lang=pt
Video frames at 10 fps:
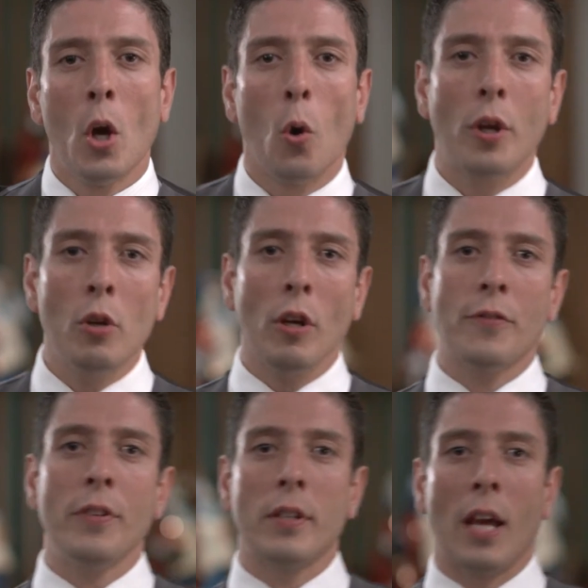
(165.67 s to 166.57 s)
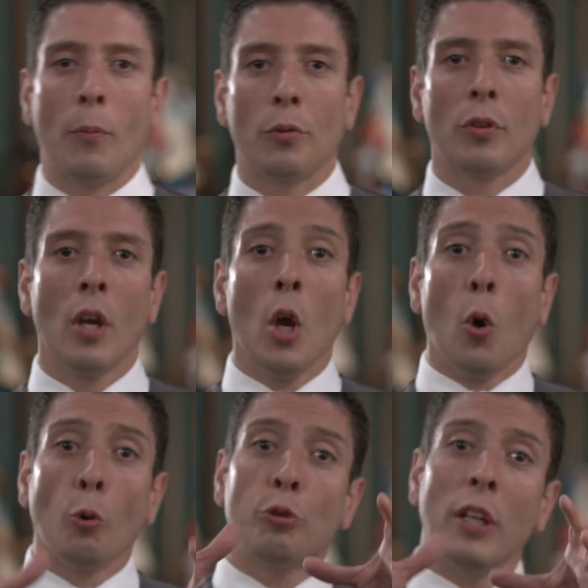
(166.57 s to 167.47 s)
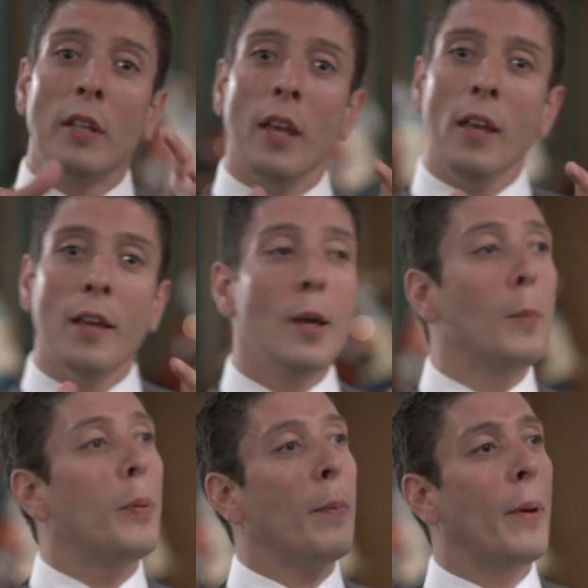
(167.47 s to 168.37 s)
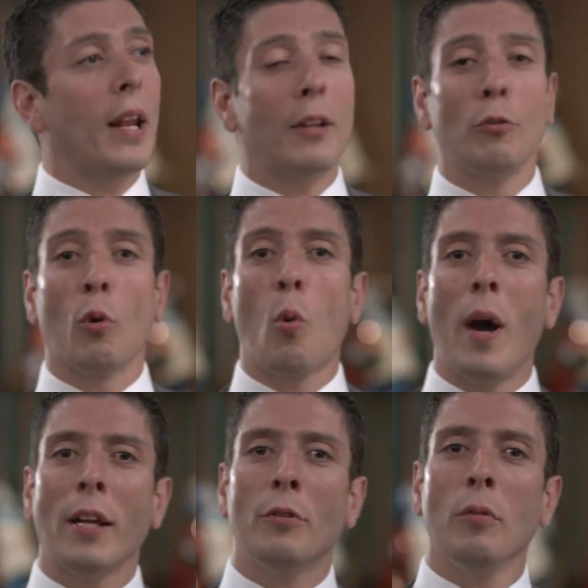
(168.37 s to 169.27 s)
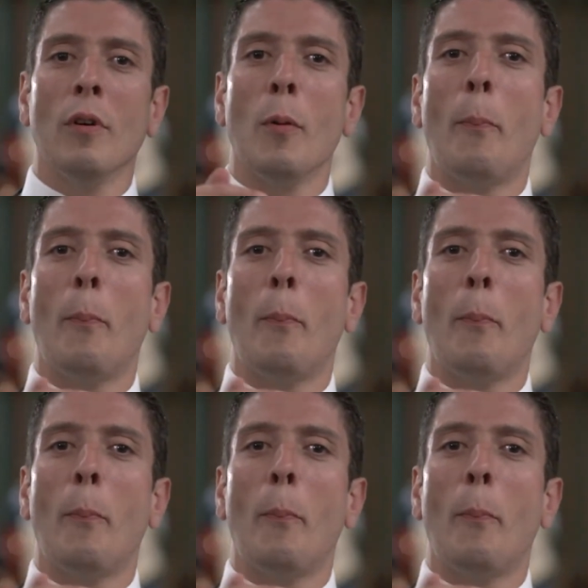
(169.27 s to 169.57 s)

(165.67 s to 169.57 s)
O que nós fizemos? O CD preparado no quarto,